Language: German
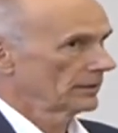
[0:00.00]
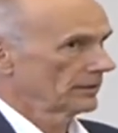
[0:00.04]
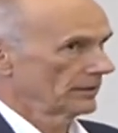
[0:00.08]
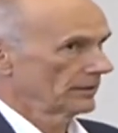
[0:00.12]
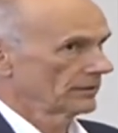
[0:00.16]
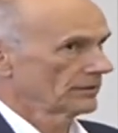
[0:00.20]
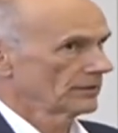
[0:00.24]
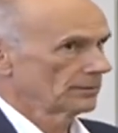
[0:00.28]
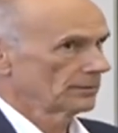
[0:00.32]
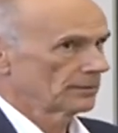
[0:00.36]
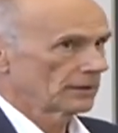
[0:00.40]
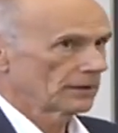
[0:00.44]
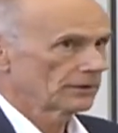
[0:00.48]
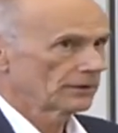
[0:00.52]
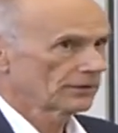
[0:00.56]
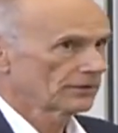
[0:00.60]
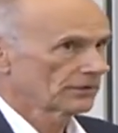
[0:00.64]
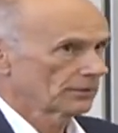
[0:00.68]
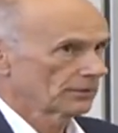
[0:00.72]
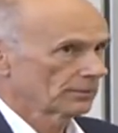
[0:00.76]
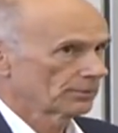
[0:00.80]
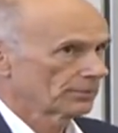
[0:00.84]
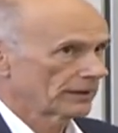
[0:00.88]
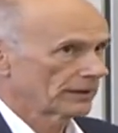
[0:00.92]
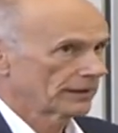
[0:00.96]
äh, zum
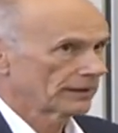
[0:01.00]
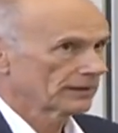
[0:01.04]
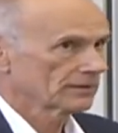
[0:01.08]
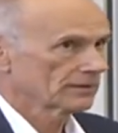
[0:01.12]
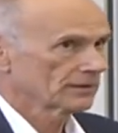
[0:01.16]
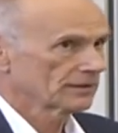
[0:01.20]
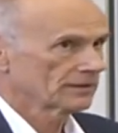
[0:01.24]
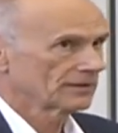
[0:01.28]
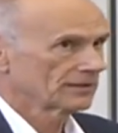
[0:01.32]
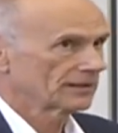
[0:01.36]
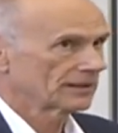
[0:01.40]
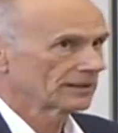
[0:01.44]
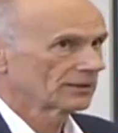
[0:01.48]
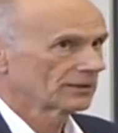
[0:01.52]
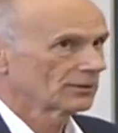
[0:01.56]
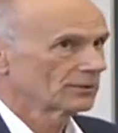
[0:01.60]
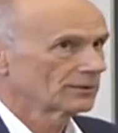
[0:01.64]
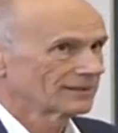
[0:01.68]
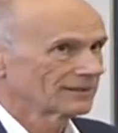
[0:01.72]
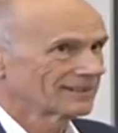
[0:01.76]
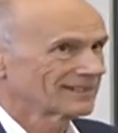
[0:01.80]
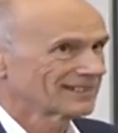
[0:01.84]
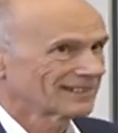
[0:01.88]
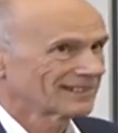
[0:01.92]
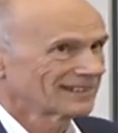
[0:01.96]
Ausdruck bringt, dass die
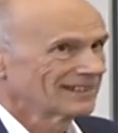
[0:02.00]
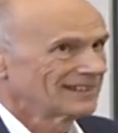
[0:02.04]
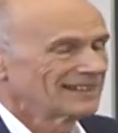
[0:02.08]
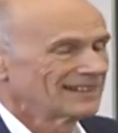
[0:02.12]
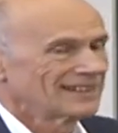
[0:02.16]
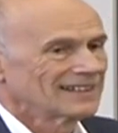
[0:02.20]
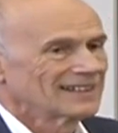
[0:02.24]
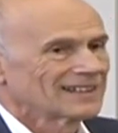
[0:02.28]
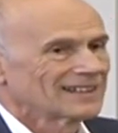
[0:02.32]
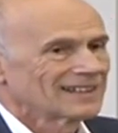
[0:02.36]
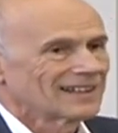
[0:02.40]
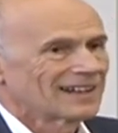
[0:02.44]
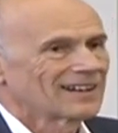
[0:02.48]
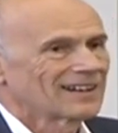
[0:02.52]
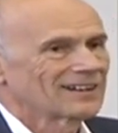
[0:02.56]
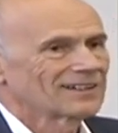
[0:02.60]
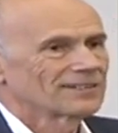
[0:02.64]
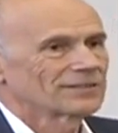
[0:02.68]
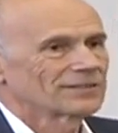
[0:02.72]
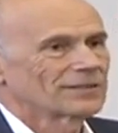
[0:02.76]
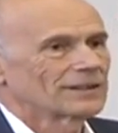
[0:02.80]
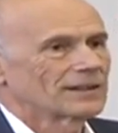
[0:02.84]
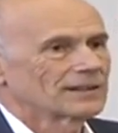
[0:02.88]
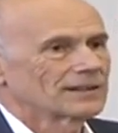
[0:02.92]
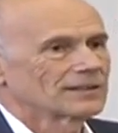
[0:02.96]
Kunst
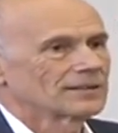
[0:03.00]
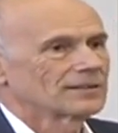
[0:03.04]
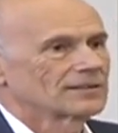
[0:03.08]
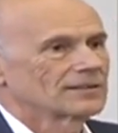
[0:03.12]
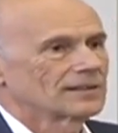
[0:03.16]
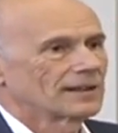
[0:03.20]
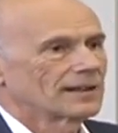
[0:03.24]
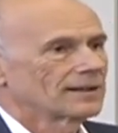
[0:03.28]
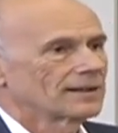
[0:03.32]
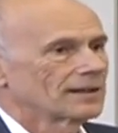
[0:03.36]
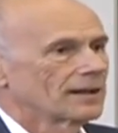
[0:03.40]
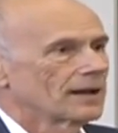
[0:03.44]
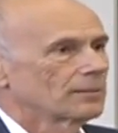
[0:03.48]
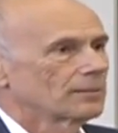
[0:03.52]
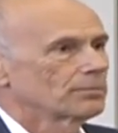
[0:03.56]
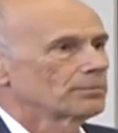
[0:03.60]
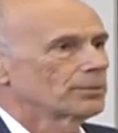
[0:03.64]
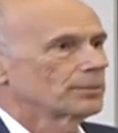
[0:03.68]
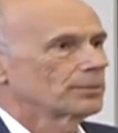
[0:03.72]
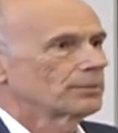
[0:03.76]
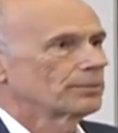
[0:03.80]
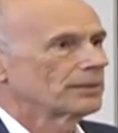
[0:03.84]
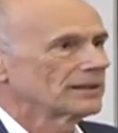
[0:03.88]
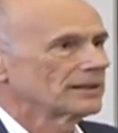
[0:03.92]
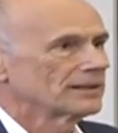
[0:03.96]
allenfalls ein
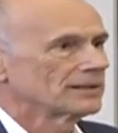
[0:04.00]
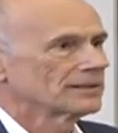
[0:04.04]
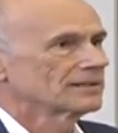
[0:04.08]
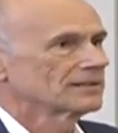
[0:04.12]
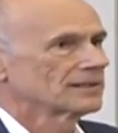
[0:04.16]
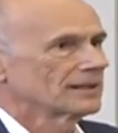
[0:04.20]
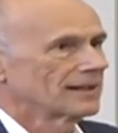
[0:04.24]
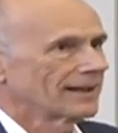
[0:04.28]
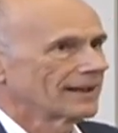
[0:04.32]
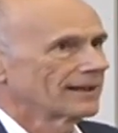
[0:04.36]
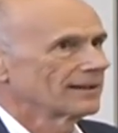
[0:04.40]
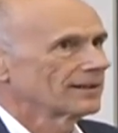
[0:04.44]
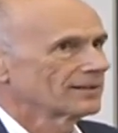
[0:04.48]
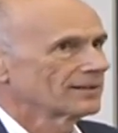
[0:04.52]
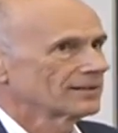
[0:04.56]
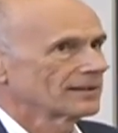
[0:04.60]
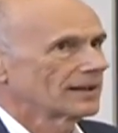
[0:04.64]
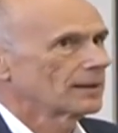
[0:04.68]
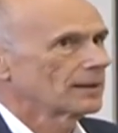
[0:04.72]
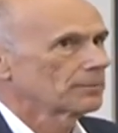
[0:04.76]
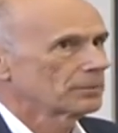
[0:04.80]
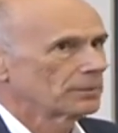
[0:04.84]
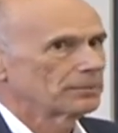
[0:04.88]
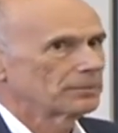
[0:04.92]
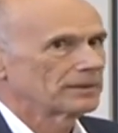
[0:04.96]
Abbild eines
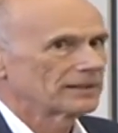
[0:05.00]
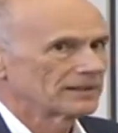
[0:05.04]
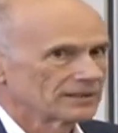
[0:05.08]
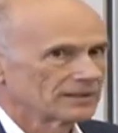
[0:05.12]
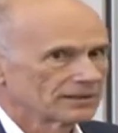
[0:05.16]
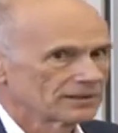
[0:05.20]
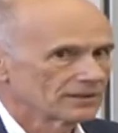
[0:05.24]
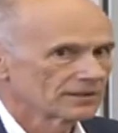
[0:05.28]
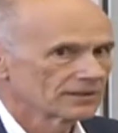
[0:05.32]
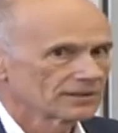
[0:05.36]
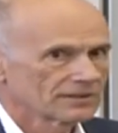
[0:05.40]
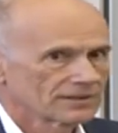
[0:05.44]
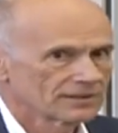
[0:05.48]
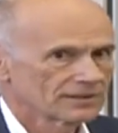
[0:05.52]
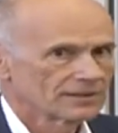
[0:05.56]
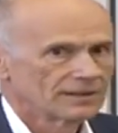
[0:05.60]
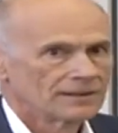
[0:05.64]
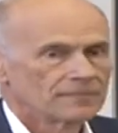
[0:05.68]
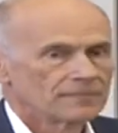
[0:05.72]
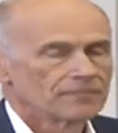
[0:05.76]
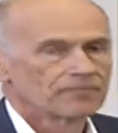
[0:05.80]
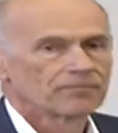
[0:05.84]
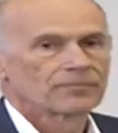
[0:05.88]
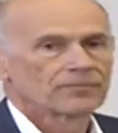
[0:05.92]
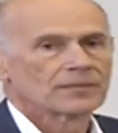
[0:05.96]
Abbildes,
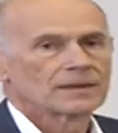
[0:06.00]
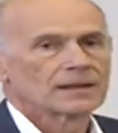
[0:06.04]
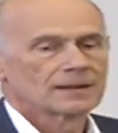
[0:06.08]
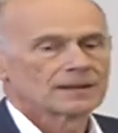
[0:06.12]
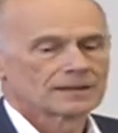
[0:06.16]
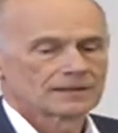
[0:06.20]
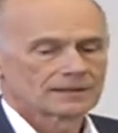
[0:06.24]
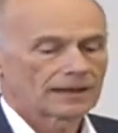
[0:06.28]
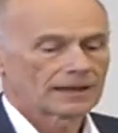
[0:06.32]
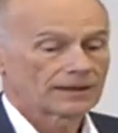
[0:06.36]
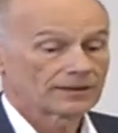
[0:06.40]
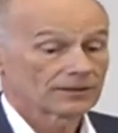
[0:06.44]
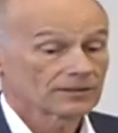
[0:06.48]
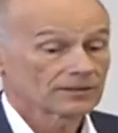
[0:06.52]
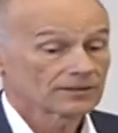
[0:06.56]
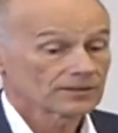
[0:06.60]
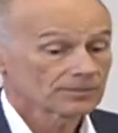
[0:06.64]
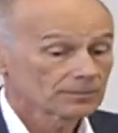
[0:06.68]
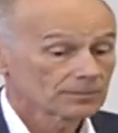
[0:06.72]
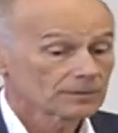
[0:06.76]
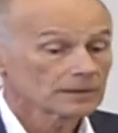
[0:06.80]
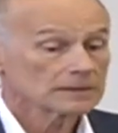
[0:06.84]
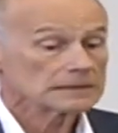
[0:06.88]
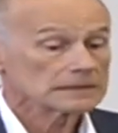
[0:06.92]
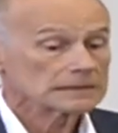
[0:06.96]
eines
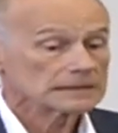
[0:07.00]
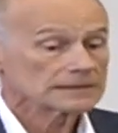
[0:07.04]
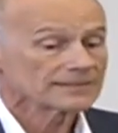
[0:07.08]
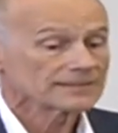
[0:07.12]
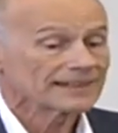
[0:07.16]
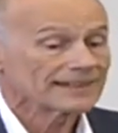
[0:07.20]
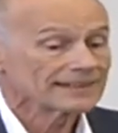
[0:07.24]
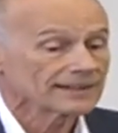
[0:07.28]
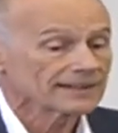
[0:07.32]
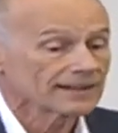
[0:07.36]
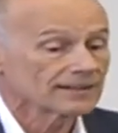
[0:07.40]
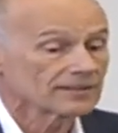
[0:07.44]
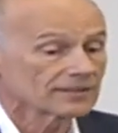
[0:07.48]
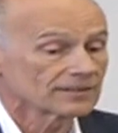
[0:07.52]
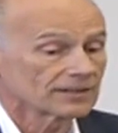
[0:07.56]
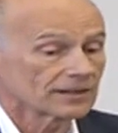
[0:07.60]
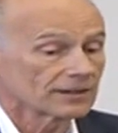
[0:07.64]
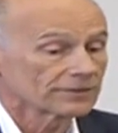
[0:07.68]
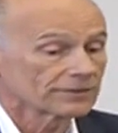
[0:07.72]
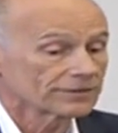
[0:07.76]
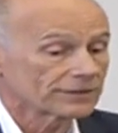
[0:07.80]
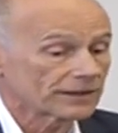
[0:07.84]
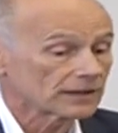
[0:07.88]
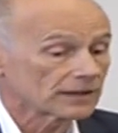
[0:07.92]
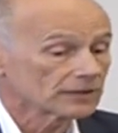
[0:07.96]

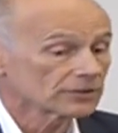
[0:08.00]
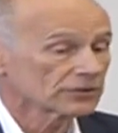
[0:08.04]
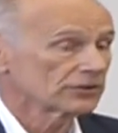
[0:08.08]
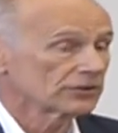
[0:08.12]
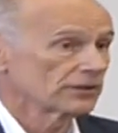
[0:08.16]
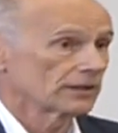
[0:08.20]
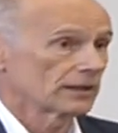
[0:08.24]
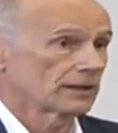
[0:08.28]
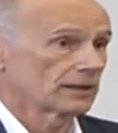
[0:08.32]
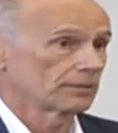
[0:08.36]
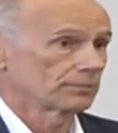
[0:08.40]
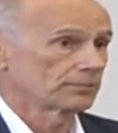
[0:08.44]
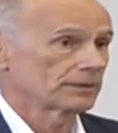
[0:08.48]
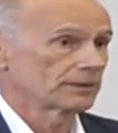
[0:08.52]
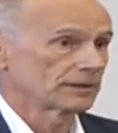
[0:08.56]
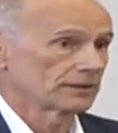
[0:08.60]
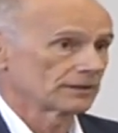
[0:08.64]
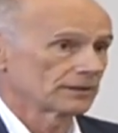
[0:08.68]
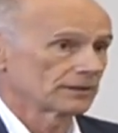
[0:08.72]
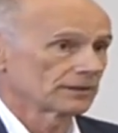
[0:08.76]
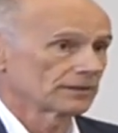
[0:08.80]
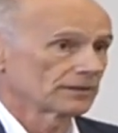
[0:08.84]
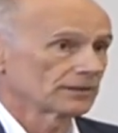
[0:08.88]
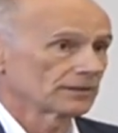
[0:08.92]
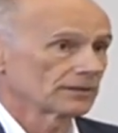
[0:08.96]
tendenziell falschen
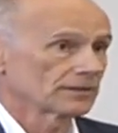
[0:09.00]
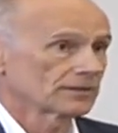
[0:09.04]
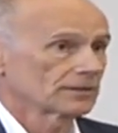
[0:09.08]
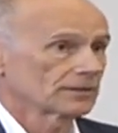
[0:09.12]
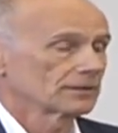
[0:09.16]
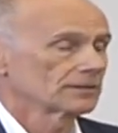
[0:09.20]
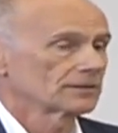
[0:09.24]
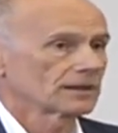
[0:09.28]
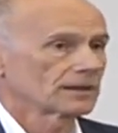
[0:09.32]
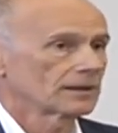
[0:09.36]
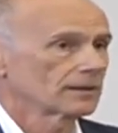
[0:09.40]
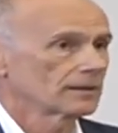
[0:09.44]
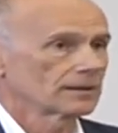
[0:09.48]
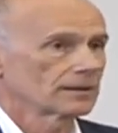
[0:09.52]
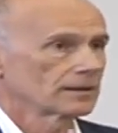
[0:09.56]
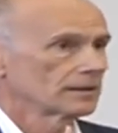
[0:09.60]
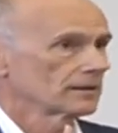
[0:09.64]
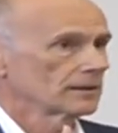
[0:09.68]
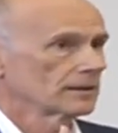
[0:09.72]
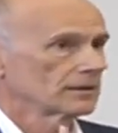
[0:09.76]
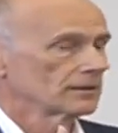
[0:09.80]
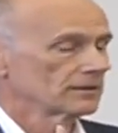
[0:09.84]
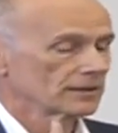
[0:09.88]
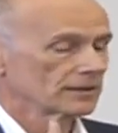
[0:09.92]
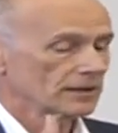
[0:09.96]
Abbildes ist und, da,
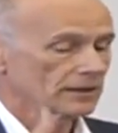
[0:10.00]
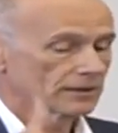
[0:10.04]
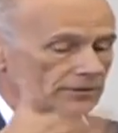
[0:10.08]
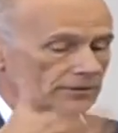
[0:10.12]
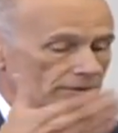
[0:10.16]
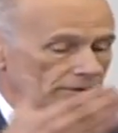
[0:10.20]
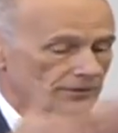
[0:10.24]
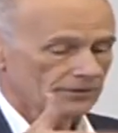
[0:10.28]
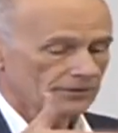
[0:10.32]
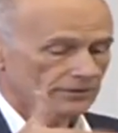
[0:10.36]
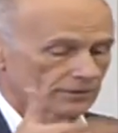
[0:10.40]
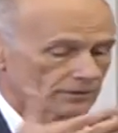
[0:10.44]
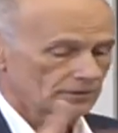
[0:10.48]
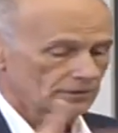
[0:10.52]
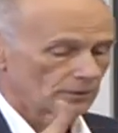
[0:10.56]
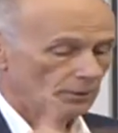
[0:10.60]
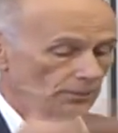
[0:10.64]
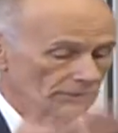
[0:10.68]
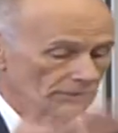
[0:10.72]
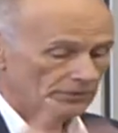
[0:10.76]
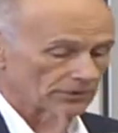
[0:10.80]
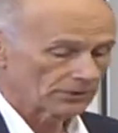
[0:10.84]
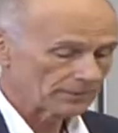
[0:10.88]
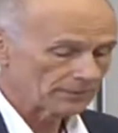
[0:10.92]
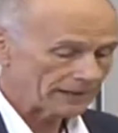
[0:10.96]
und dadurch
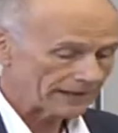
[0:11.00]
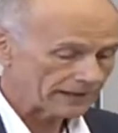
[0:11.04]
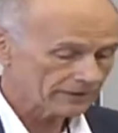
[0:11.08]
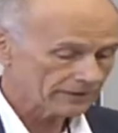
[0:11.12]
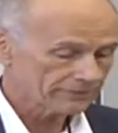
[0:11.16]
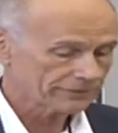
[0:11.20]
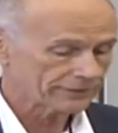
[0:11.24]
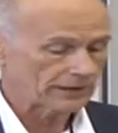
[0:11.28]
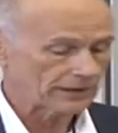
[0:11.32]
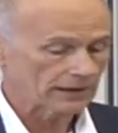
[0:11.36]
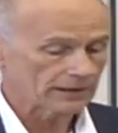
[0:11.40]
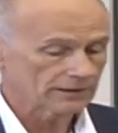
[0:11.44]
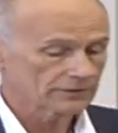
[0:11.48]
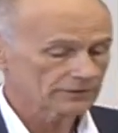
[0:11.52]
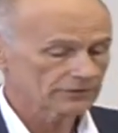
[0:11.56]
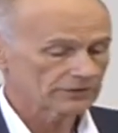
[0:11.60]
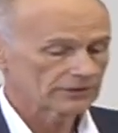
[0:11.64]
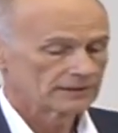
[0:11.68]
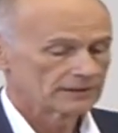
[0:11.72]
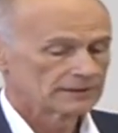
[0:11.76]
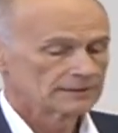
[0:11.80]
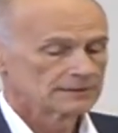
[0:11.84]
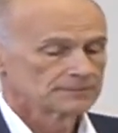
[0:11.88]
umso mehr falsch